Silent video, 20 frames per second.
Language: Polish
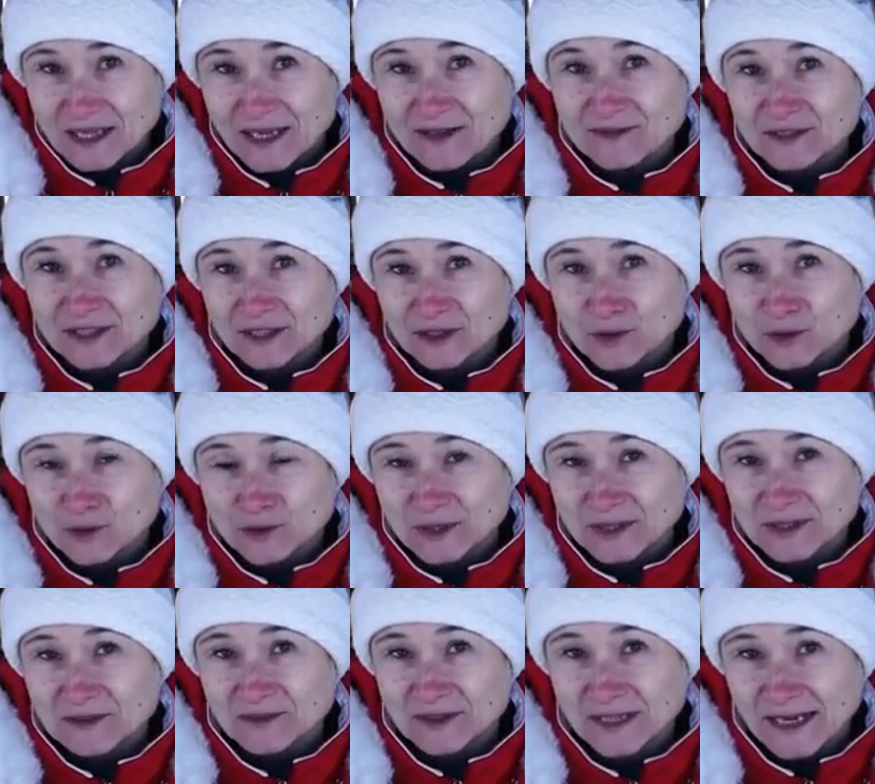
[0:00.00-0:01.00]
Dawniej
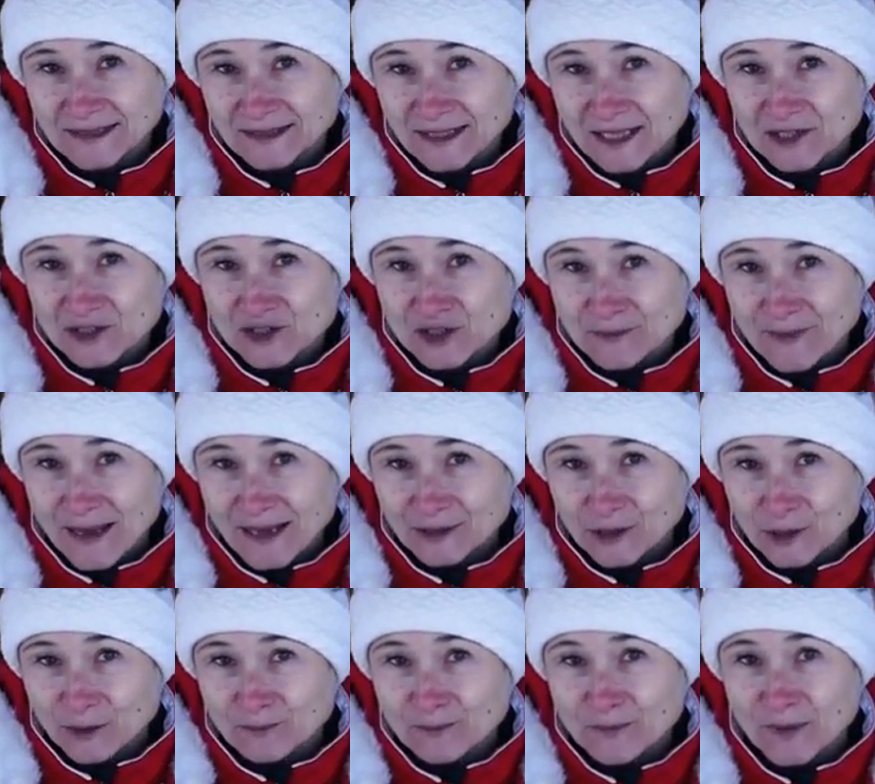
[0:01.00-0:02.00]
króliki w klatkach
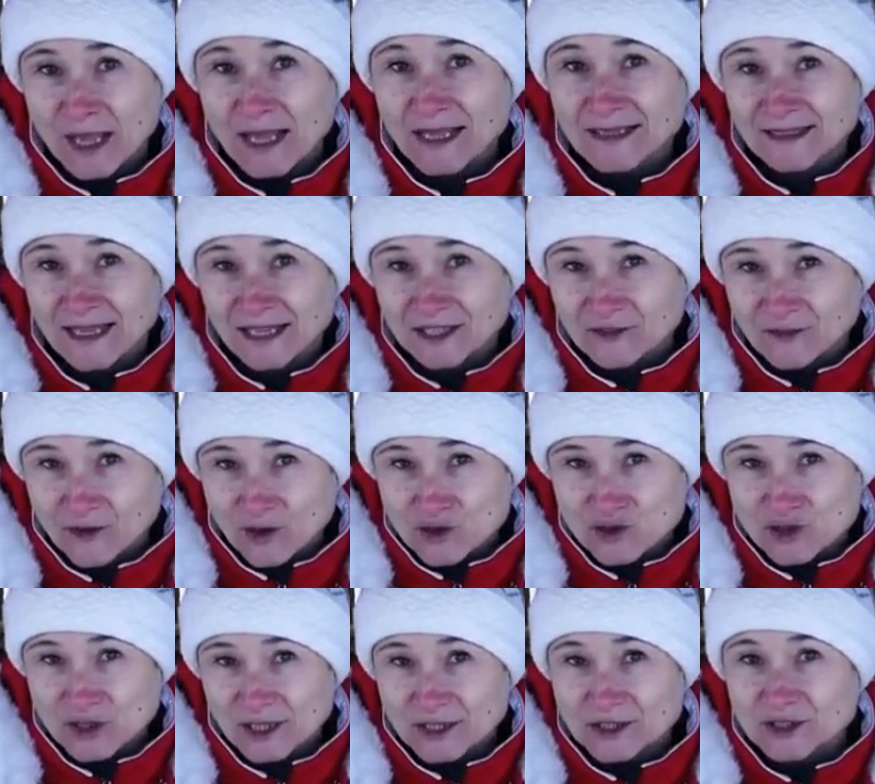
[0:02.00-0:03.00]
trzymano na
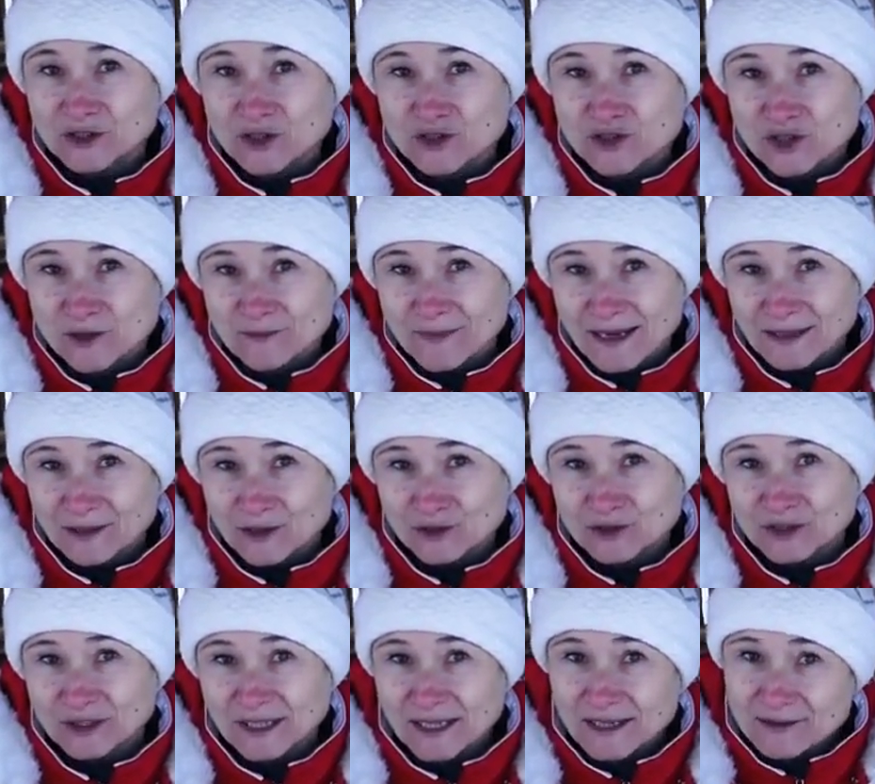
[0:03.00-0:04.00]
dworze i to trzymano
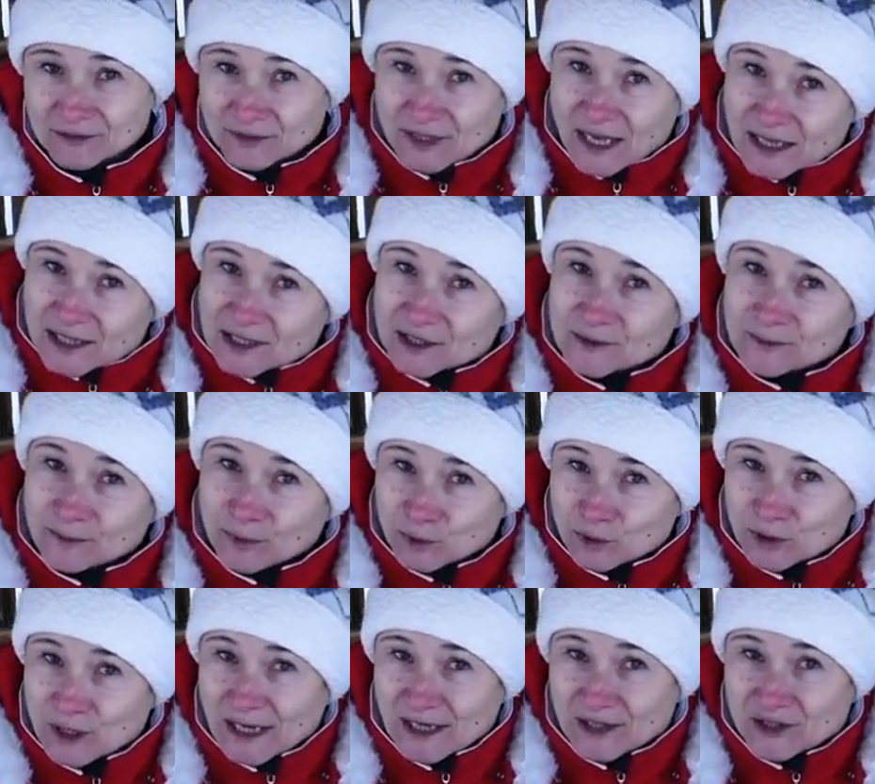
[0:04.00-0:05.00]
nie w takich
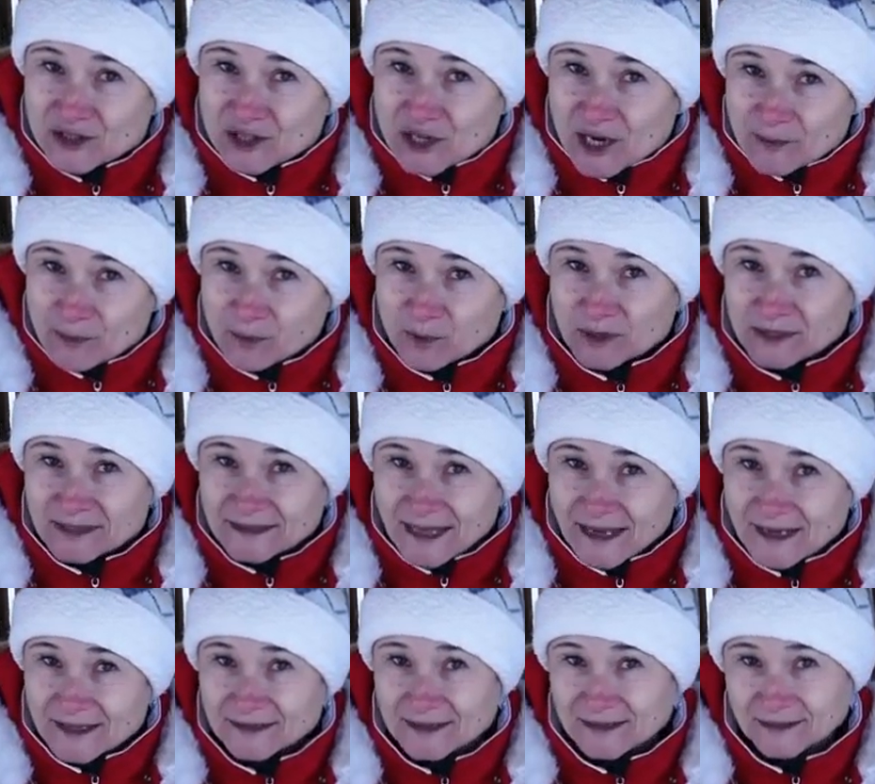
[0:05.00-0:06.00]
budkach ciepłych,
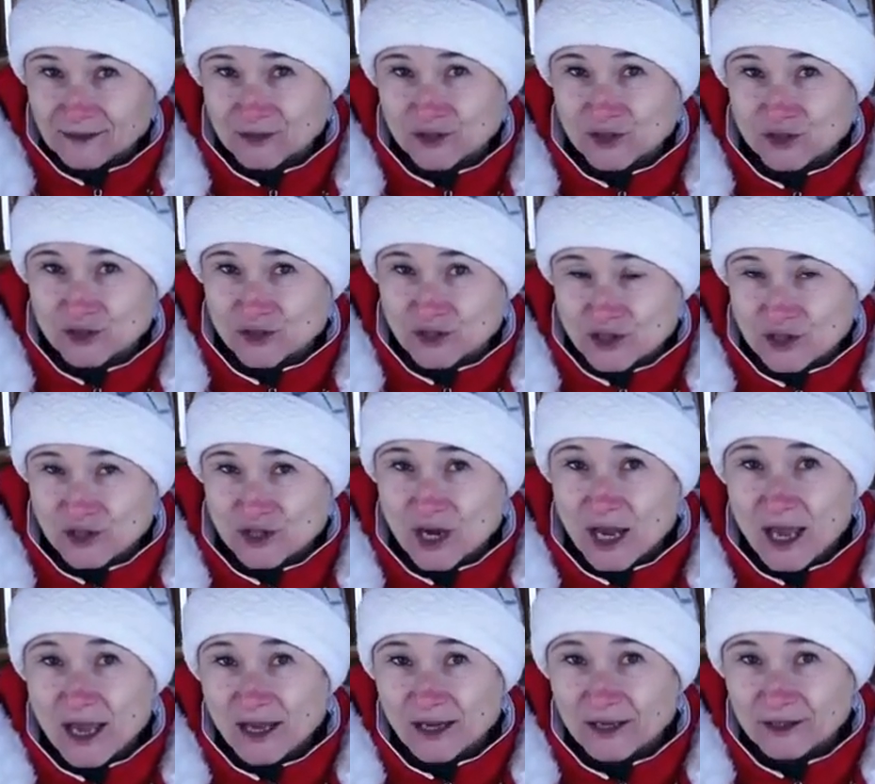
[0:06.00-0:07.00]
stajniach czy gdzieś,
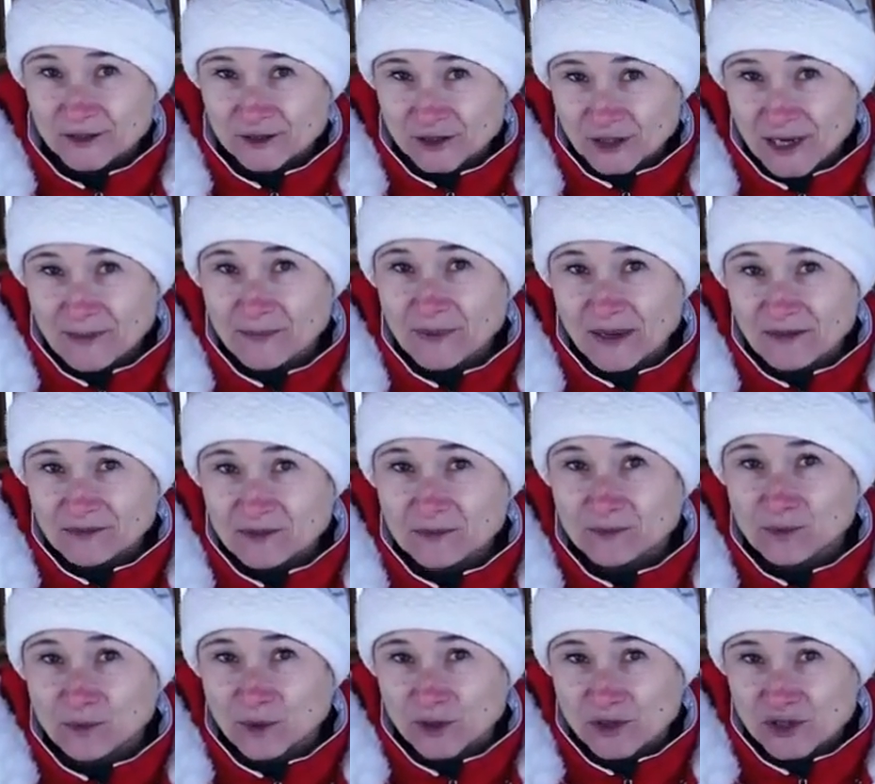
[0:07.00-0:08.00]
gdzie naprawdę
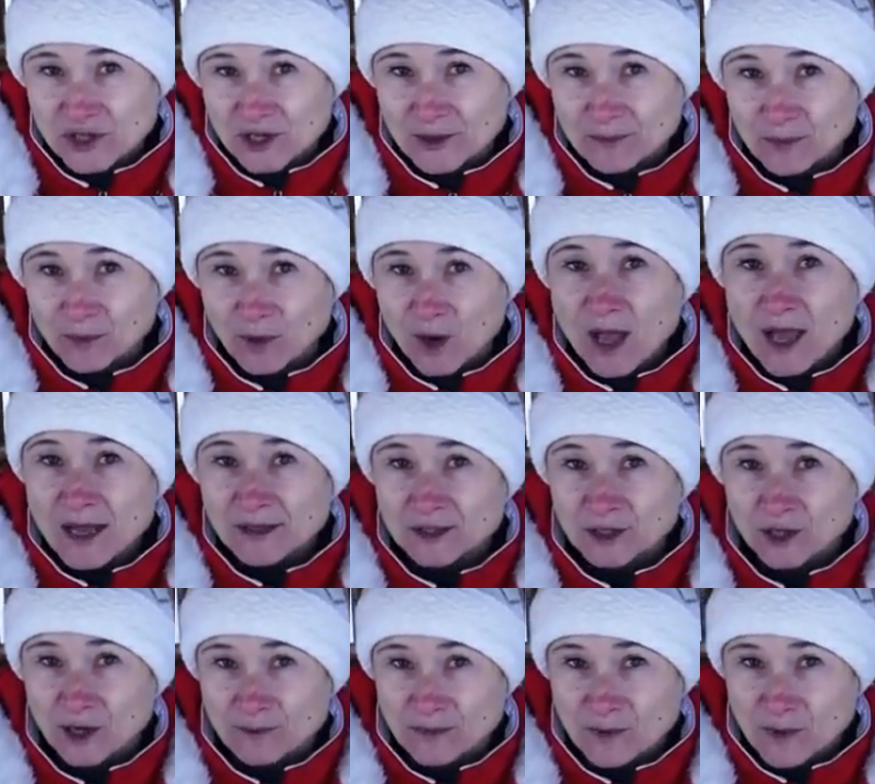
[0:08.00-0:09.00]
było ciepło,
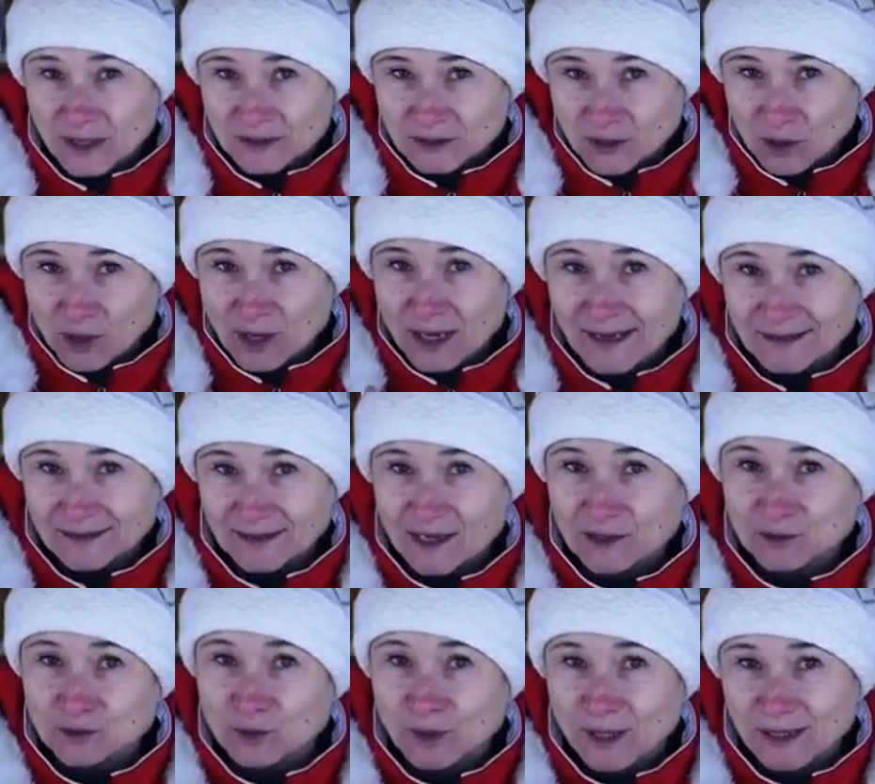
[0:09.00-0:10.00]
tylko była to
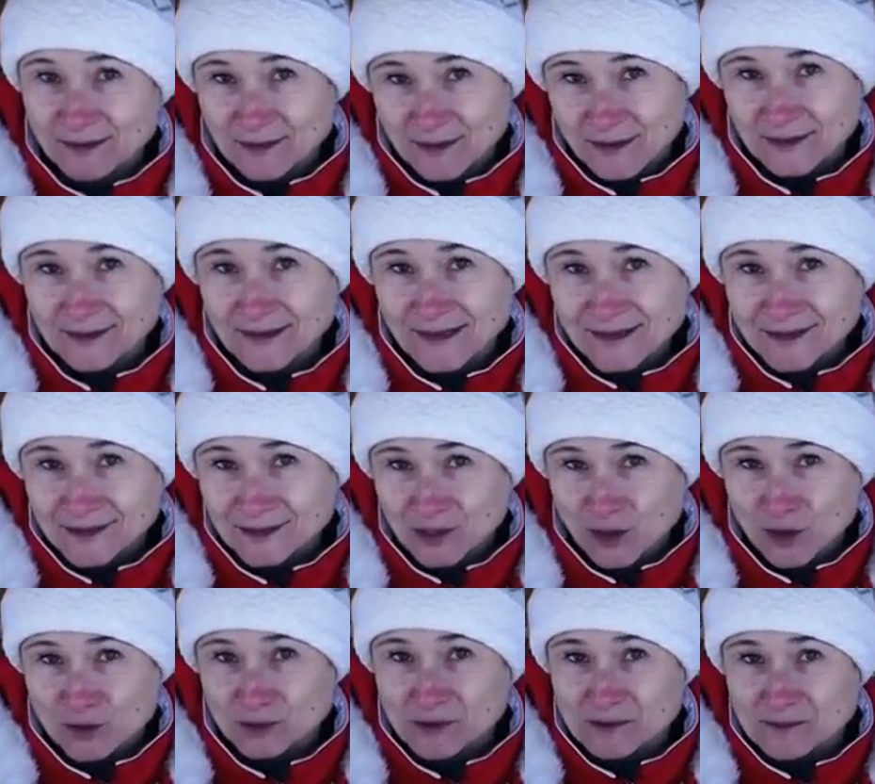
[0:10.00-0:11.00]
klatka, która z jednej
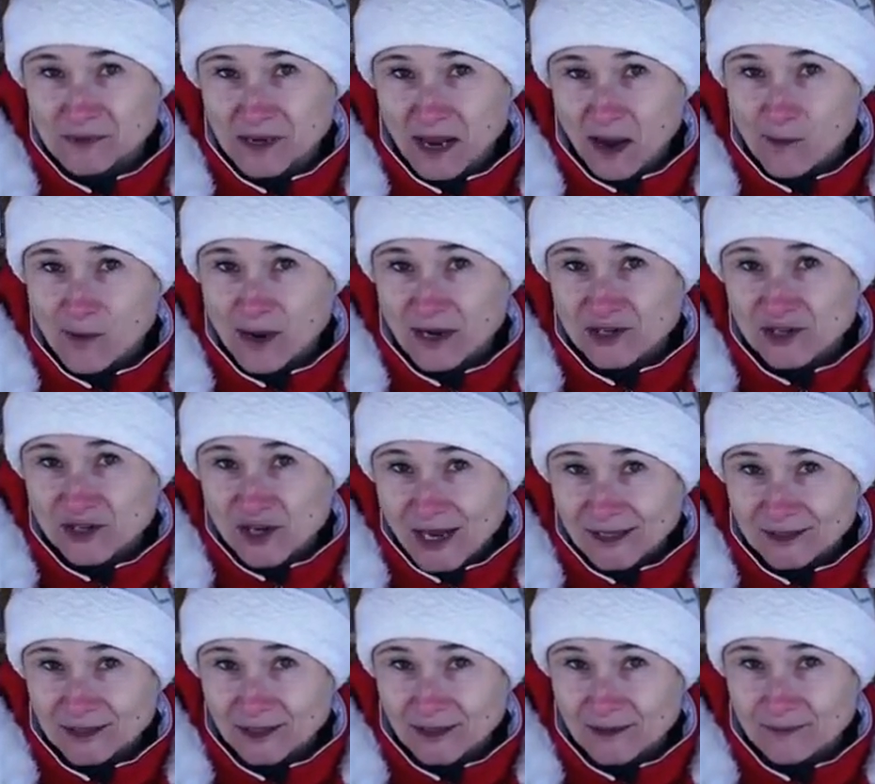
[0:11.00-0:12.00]
strony miała
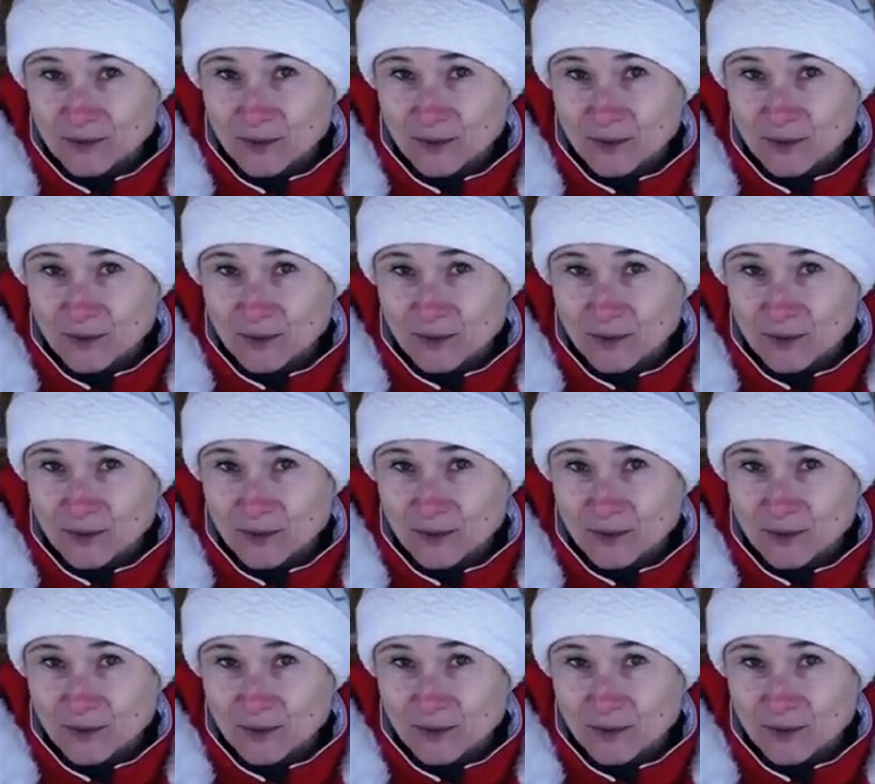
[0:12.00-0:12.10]
siatkę.